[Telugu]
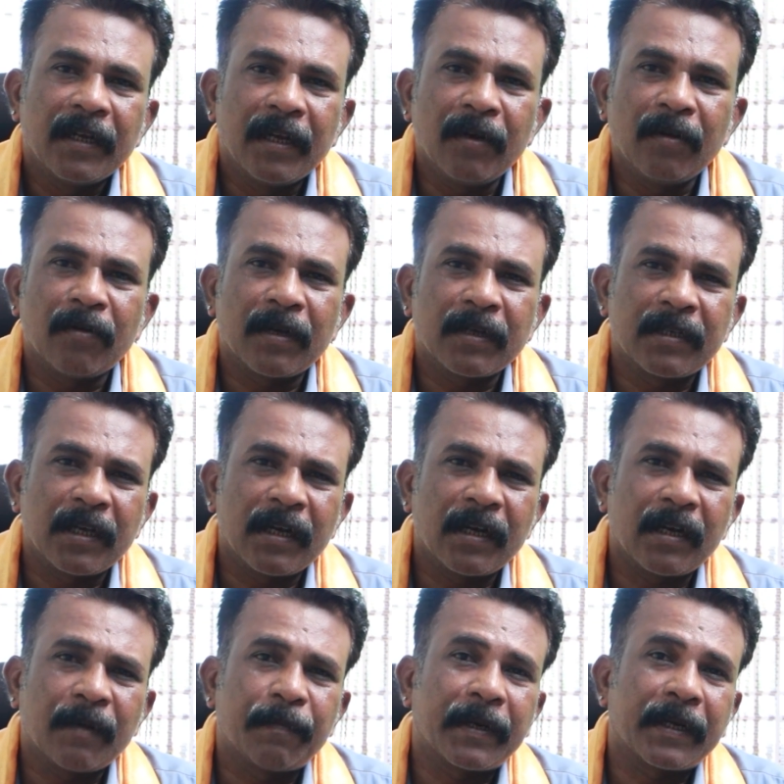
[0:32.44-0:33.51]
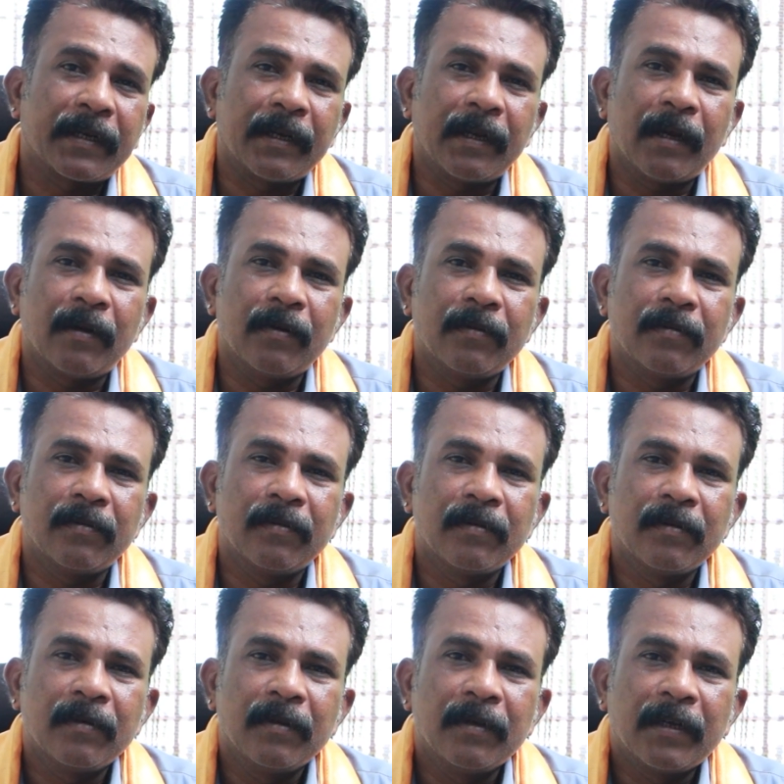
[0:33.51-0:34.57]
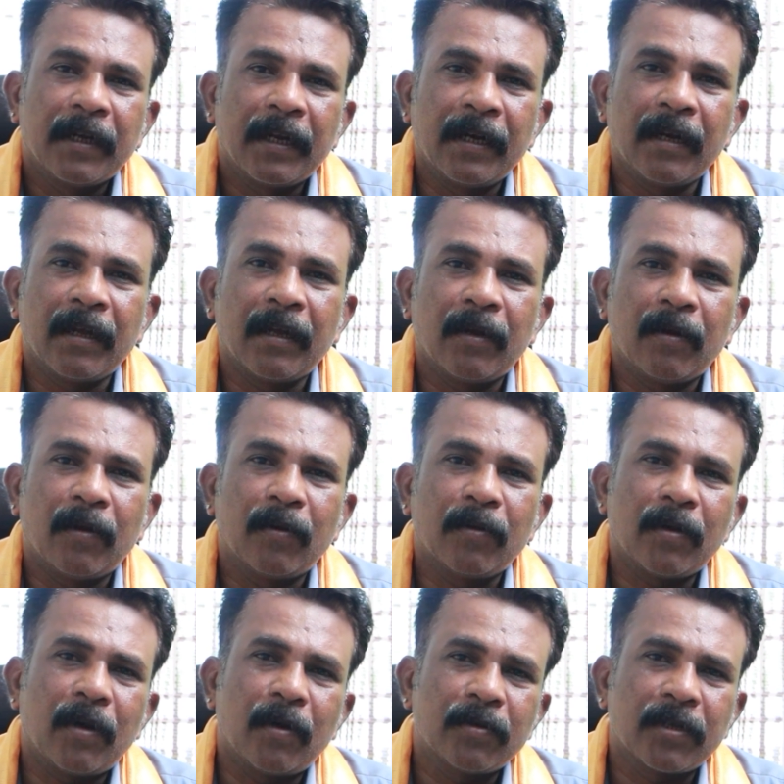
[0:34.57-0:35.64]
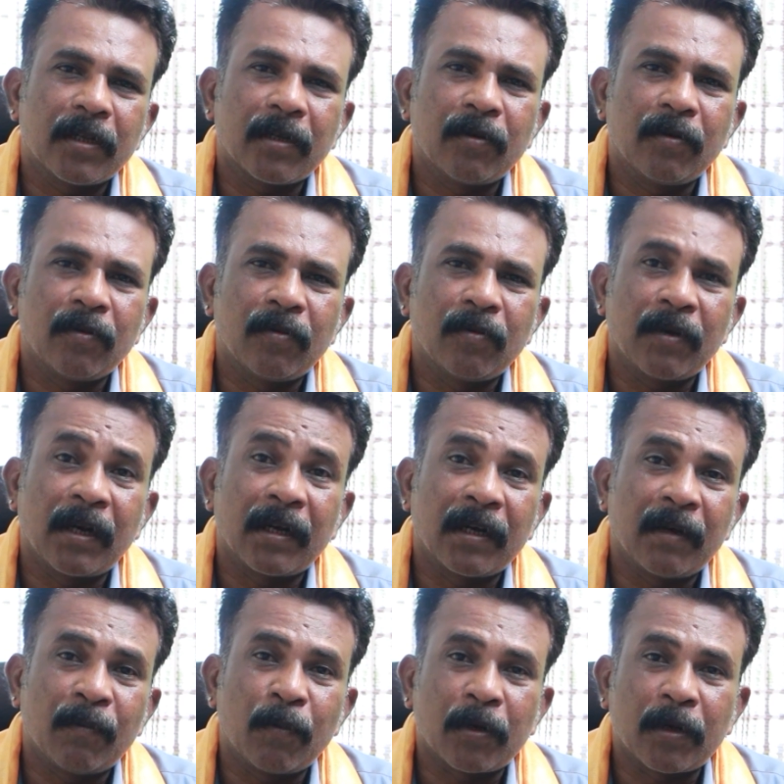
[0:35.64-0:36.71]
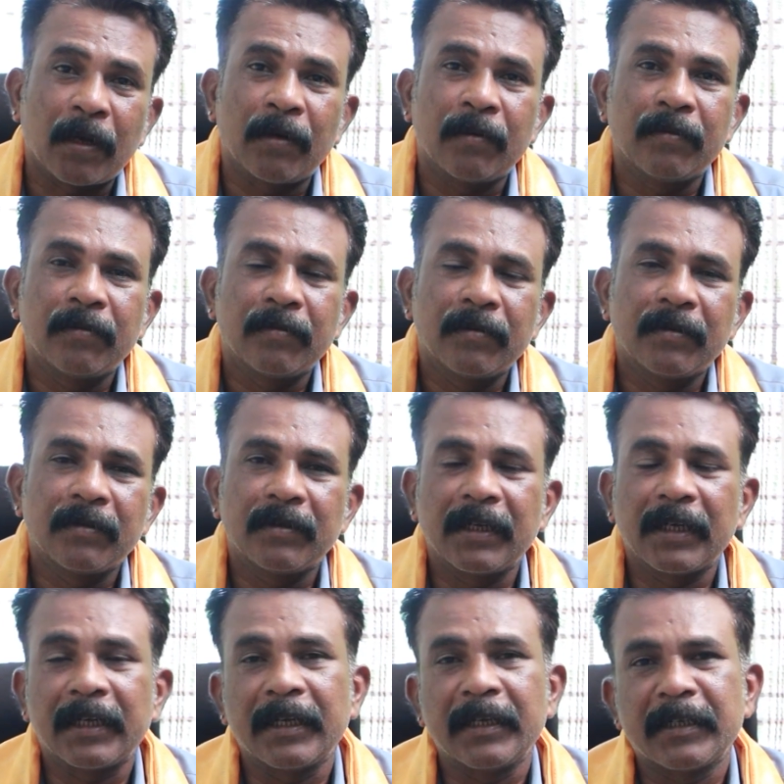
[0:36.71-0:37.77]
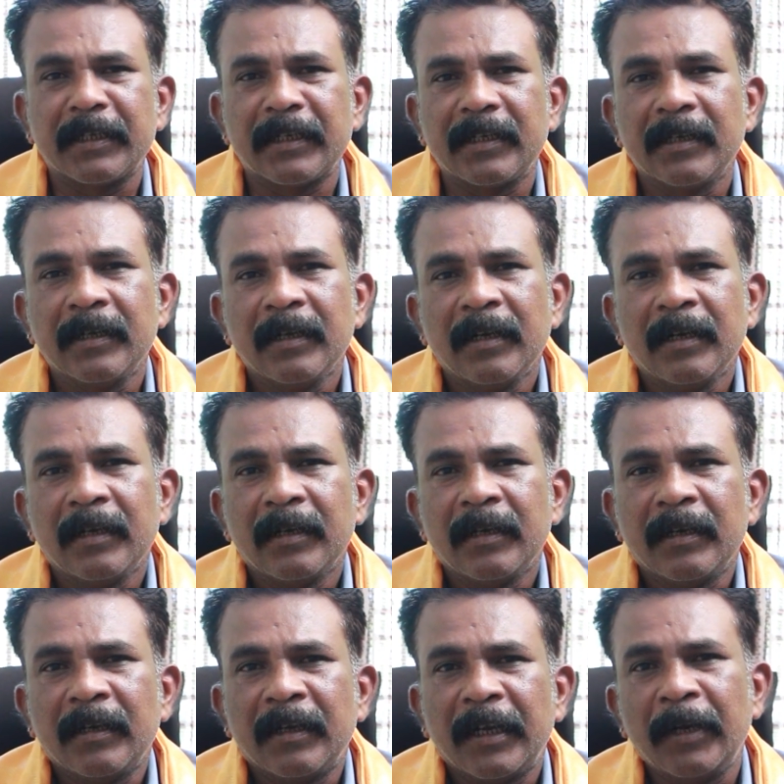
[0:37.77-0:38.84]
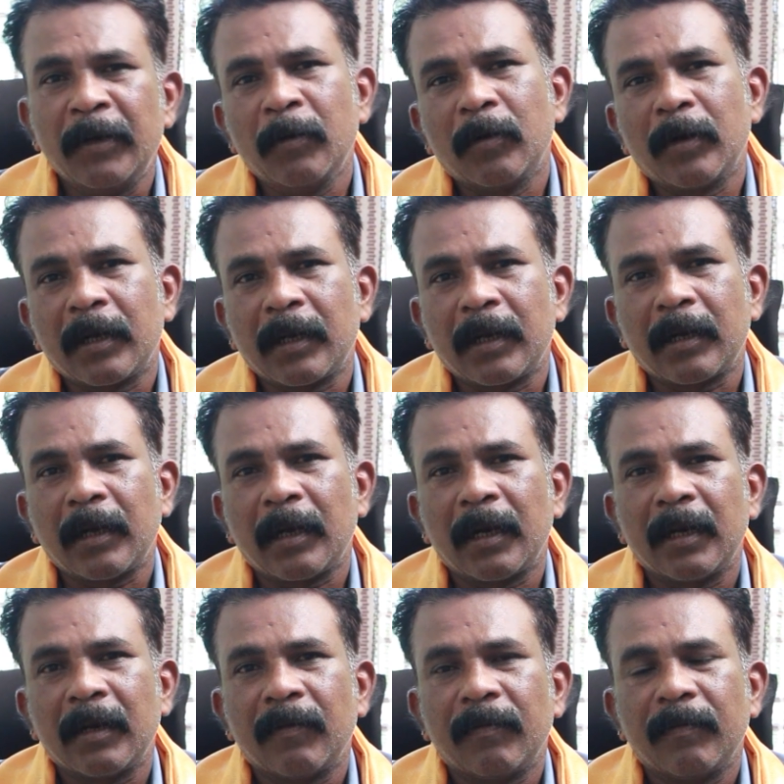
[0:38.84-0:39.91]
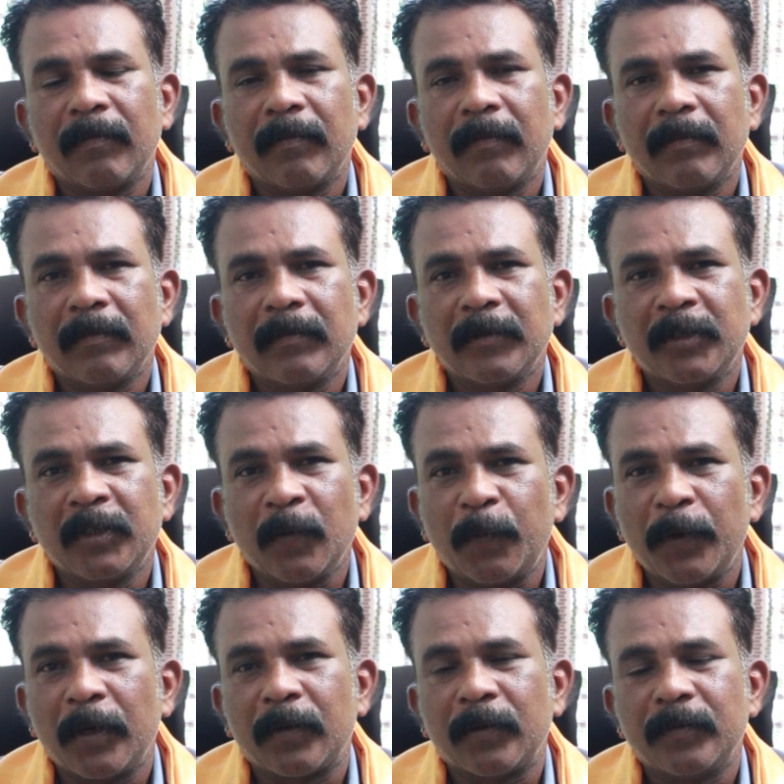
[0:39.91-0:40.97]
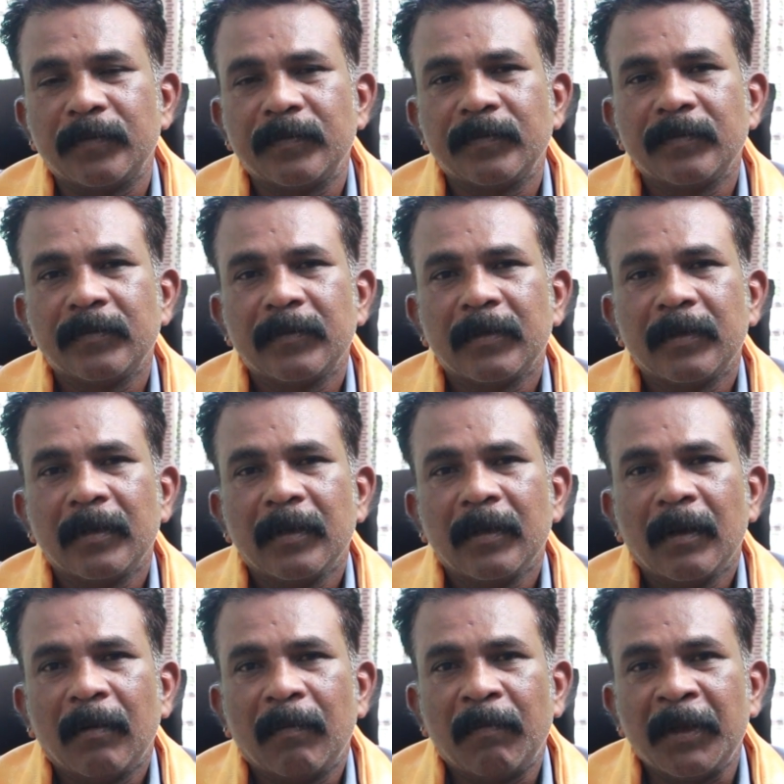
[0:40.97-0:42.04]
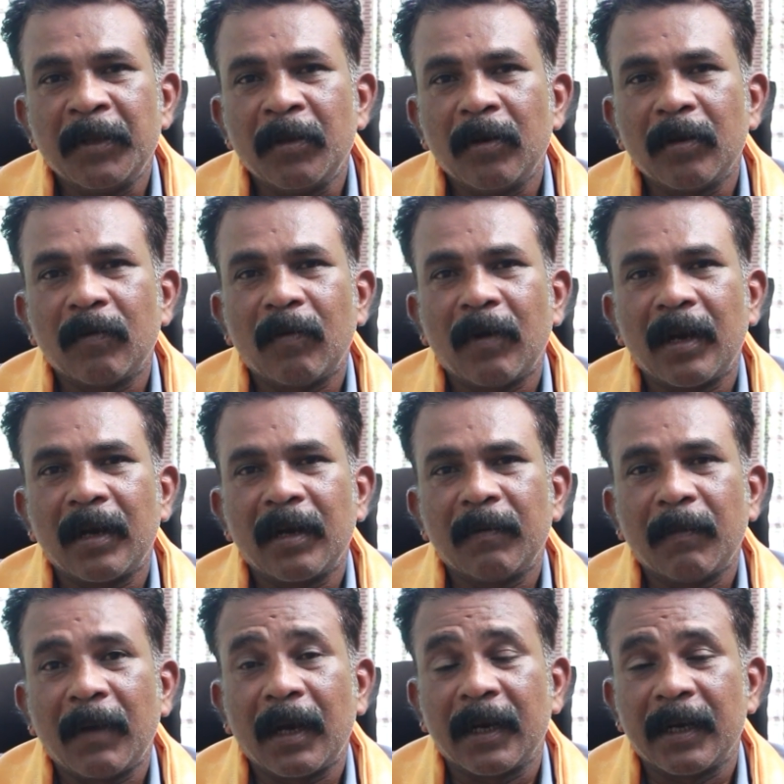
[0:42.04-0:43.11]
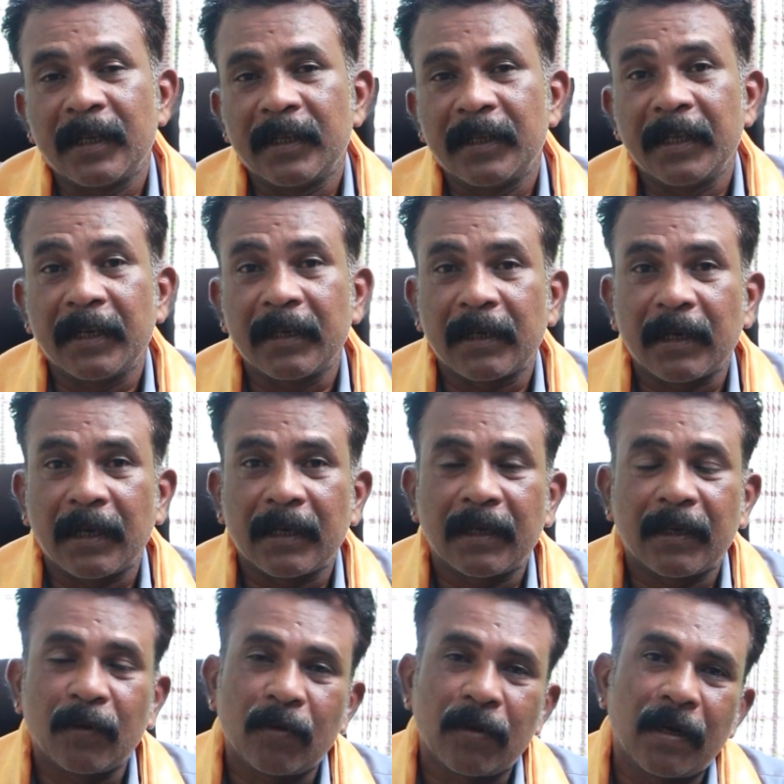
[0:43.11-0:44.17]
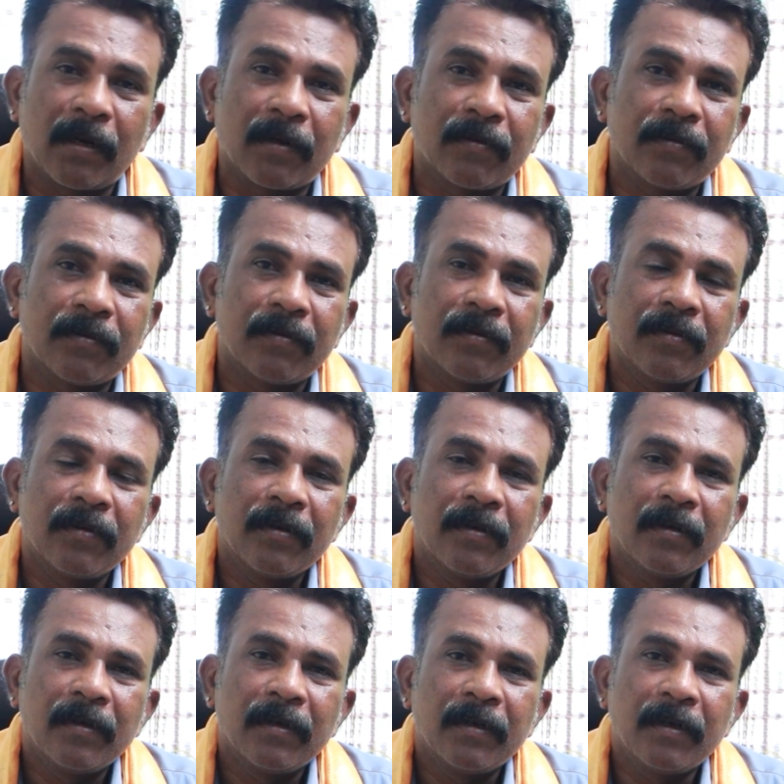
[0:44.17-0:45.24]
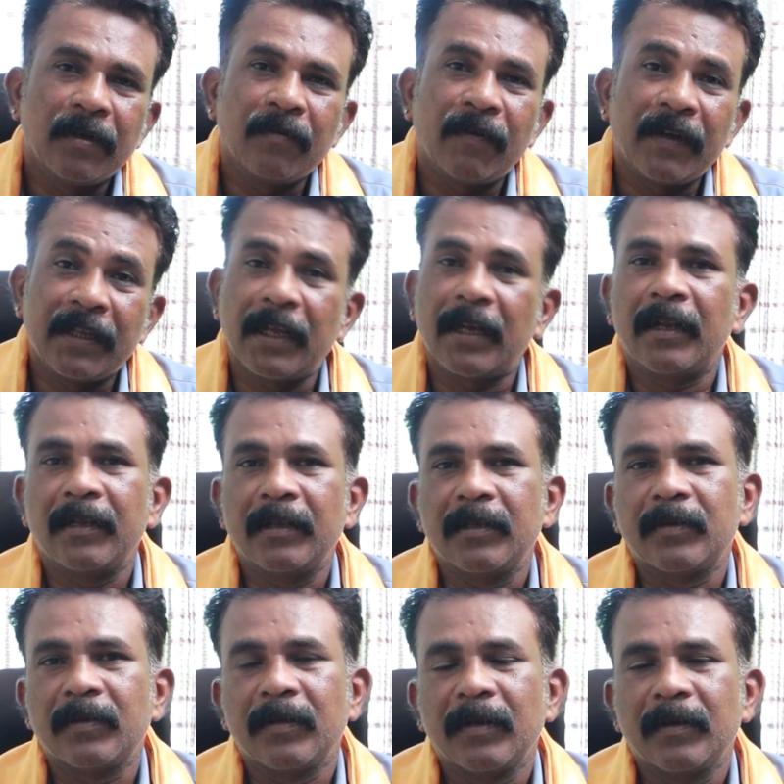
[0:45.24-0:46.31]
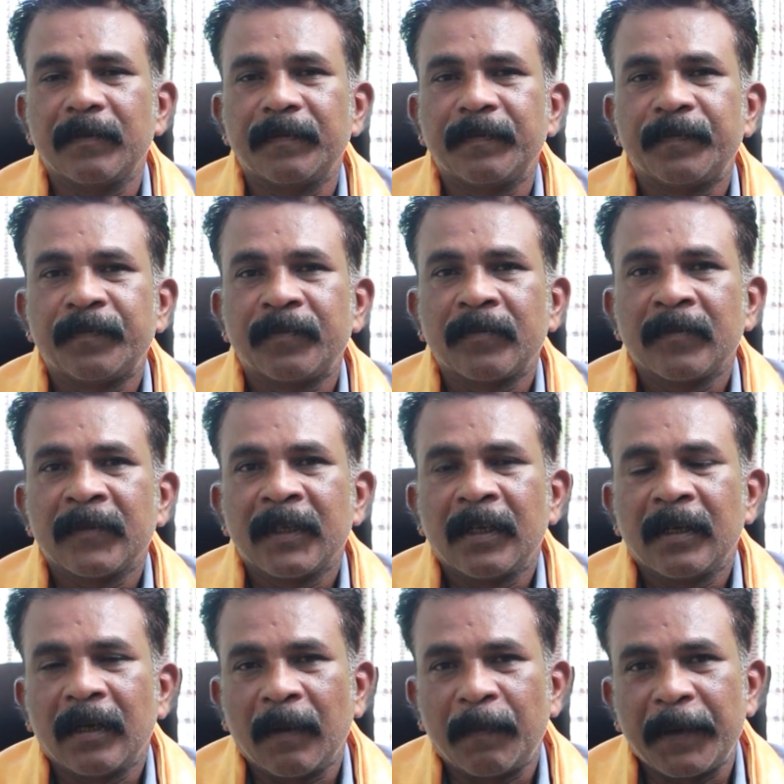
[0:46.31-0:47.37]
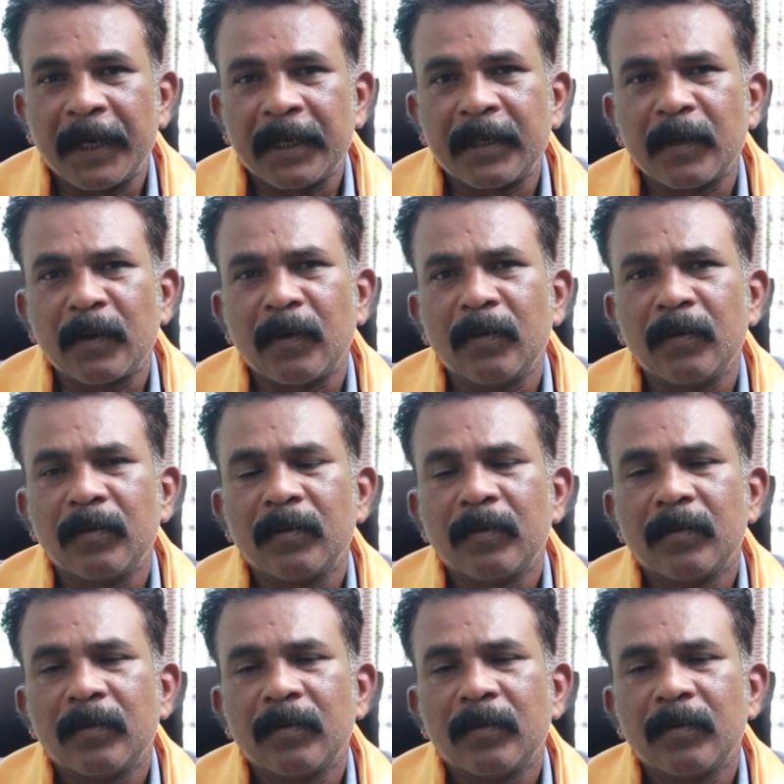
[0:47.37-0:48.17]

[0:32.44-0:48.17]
ఎన్నో రసాయన ప్రక్రియలు ఎన్నో ఔషధ గుణాలు గల మొక్కలను సేకరించి ఎన్నో రకరకాలైన జబ్బులకు మందులకు మానని మానని దీర్ఘకాలిక రోగాలకు నేను వైద్యాన్ని అందిస్తున్నాను నా ప్రేక్షకులు